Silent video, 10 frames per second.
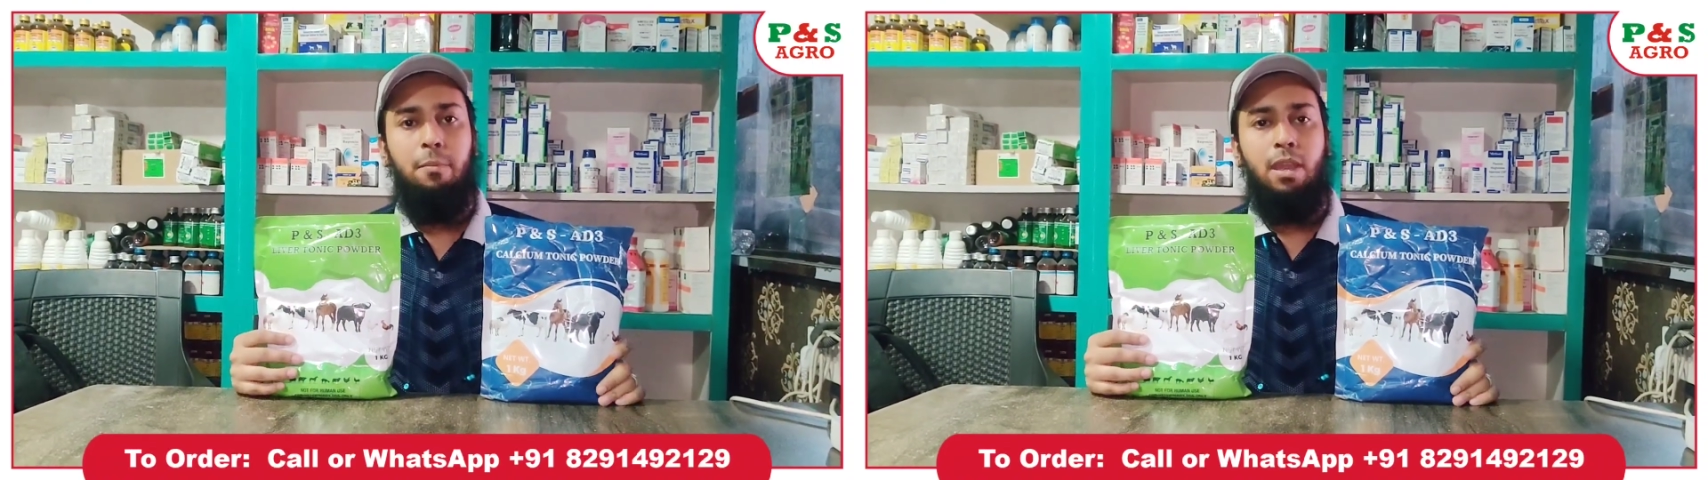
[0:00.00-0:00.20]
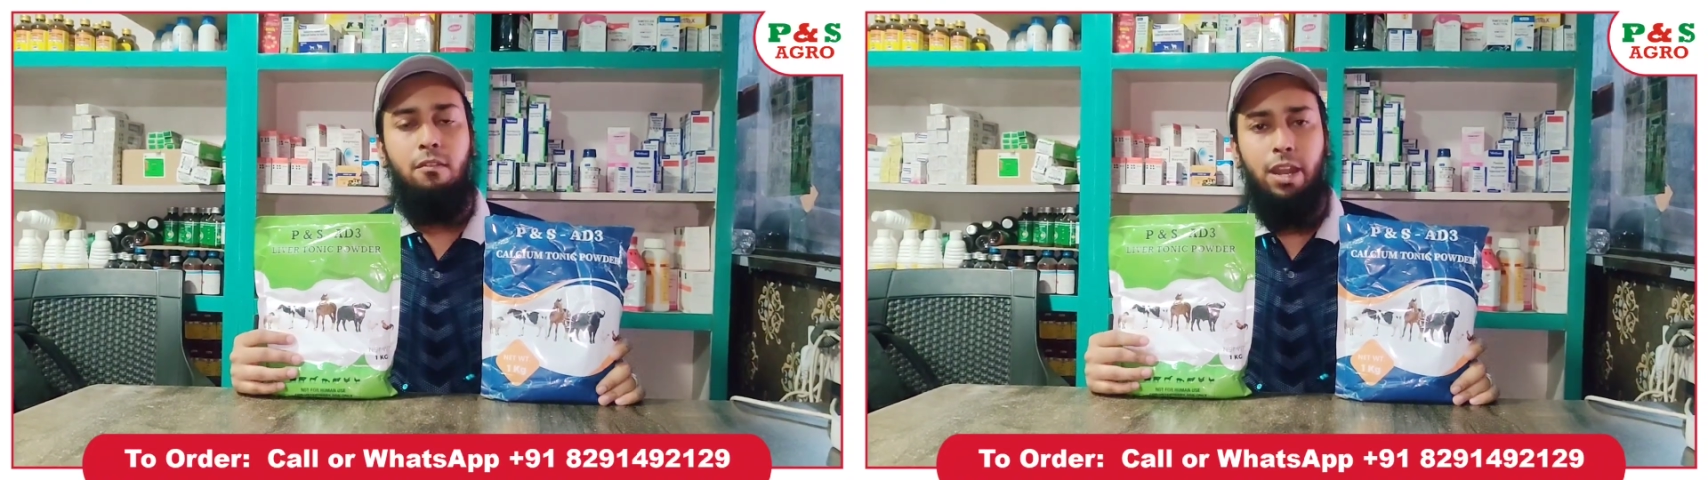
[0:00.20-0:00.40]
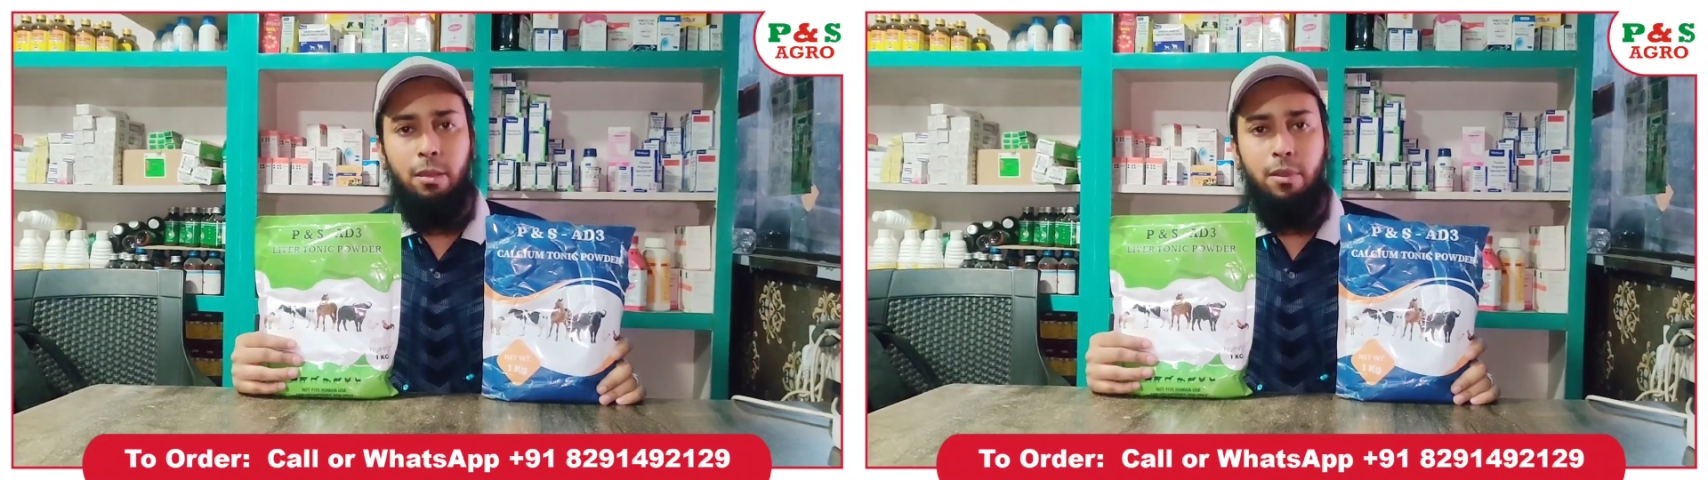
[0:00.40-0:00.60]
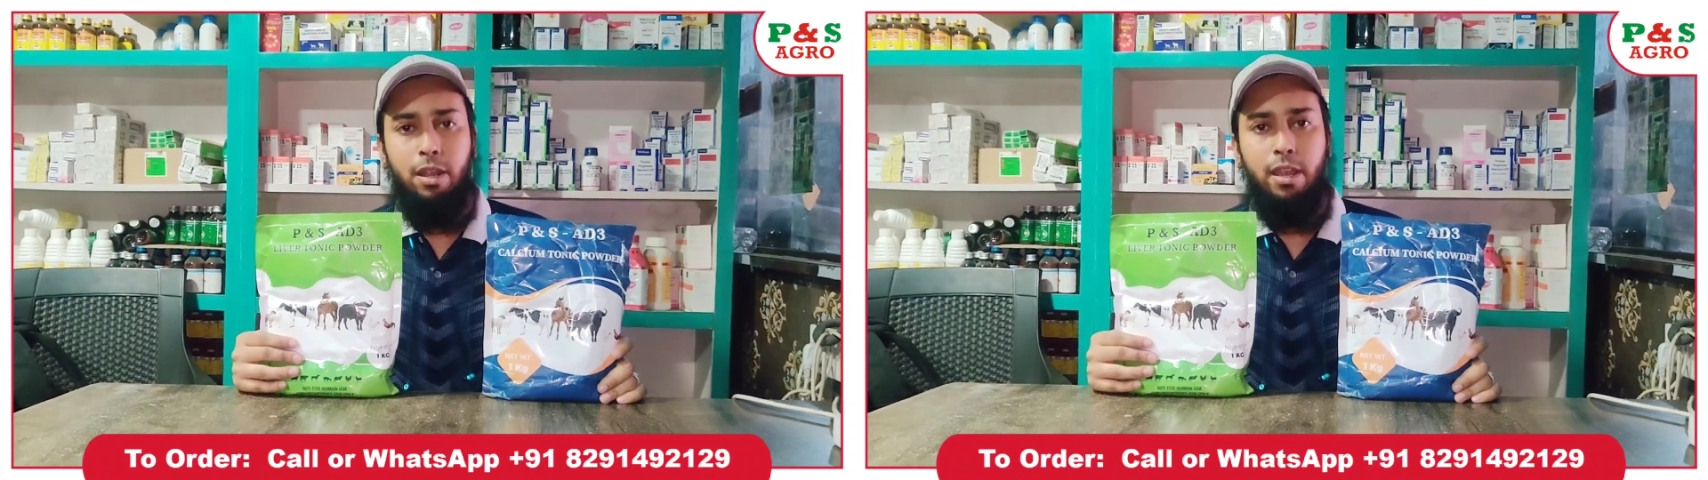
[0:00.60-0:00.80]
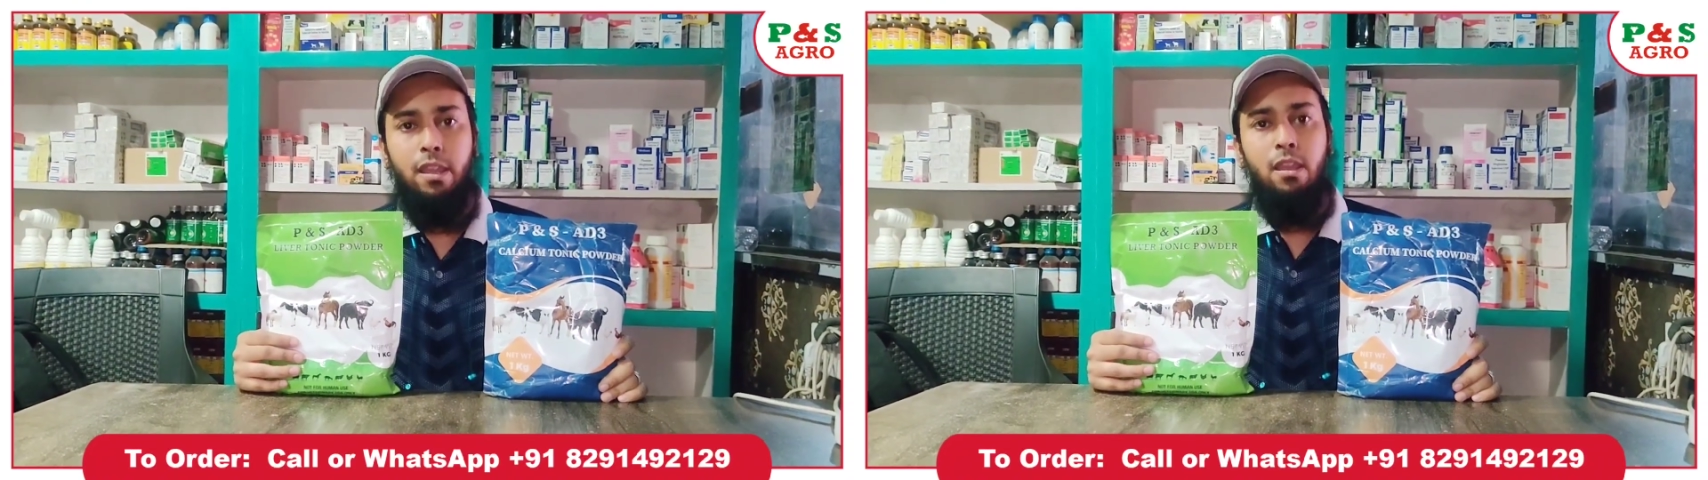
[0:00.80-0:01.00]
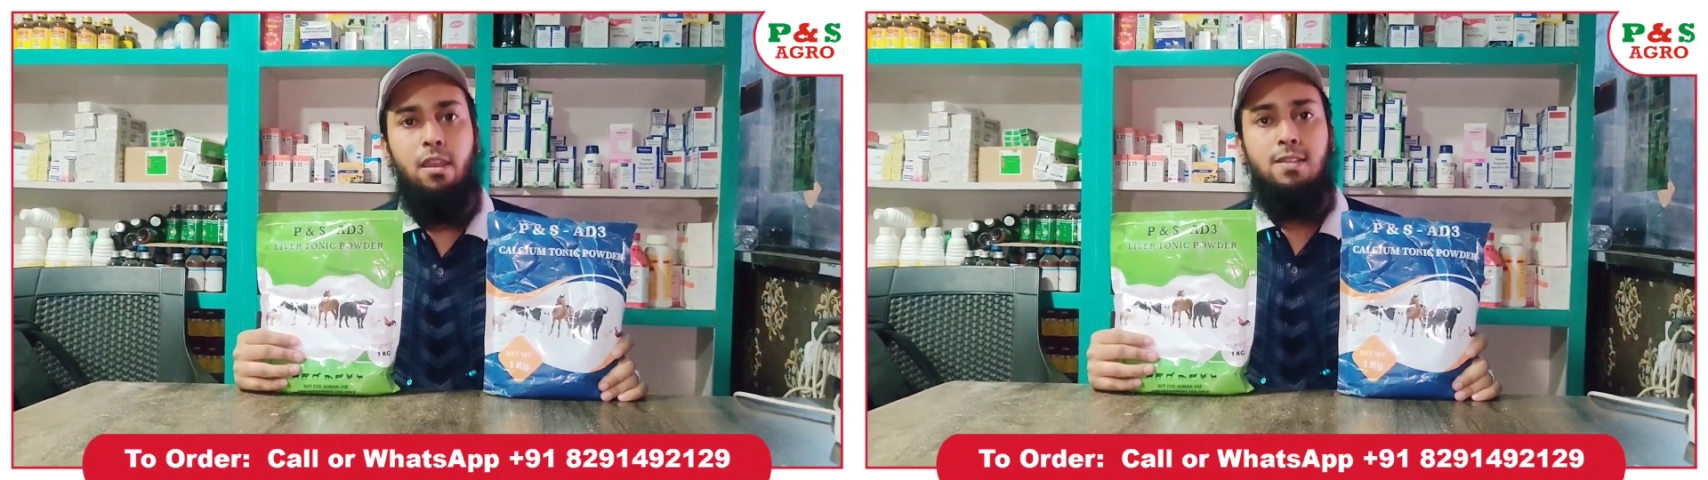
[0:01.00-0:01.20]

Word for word: में अवेलेबल है